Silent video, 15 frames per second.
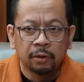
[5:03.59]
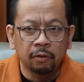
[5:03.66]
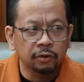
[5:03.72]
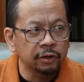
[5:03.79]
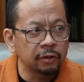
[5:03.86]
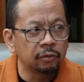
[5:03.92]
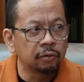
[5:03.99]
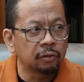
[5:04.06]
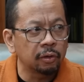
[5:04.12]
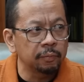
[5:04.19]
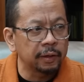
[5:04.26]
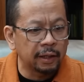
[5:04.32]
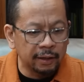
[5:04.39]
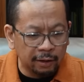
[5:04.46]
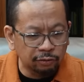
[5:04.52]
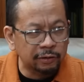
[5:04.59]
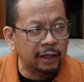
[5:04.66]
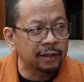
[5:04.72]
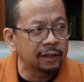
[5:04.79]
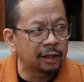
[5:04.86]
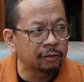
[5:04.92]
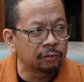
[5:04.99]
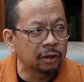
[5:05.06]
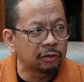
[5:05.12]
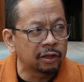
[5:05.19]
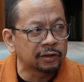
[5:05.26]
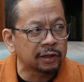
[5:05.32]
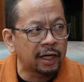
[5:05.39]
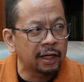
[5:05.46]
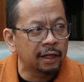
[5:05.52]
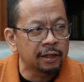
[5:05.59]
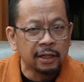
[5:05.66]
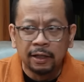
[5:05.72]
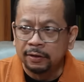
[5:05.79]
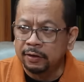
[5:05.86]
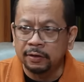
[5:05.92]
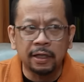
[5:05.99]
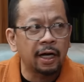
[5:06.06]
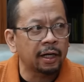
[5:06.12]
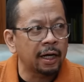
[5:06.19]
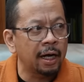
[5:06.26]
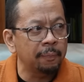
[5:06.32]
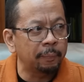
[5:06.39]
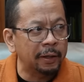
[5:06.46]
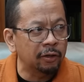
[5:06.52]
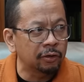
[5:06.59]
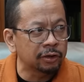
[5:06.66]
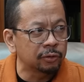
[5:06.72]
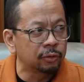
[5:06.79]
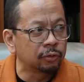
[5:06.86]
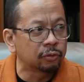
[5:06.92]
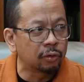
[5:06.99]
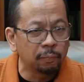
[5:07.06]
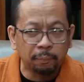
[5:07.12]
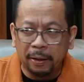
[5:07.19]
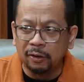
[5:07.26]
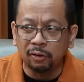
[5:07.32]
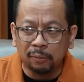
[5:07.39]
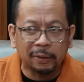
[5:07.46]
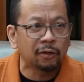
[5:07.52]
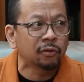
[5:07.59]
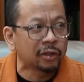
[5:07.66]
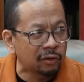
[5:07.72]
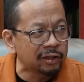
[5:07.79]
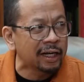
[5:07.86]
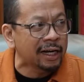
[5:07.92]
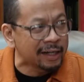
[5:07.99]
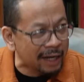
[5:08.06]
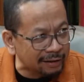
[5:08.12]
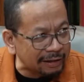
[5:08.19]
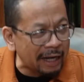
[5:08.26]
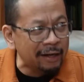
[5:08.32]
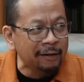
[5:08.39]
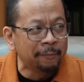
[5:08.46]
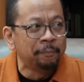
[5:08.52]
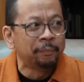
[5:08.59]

Dosen hukum ya Anda harus taat dengan undang-undang sekarang. Sejak iya. kapan dosen hukum patuh kepada undang-undang yang akan datang?